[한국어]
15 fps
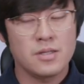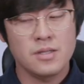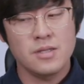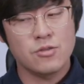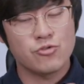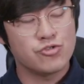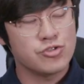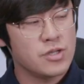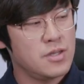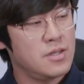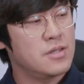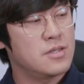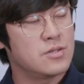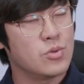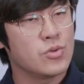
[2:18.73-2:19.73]
이 두
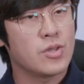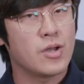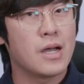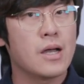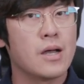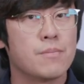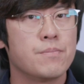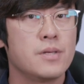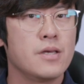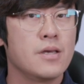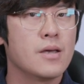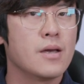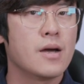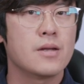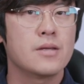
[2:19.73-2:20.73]
개의 드론 다
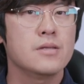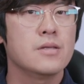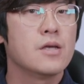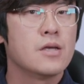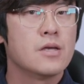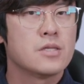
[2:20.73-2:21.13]
비행하는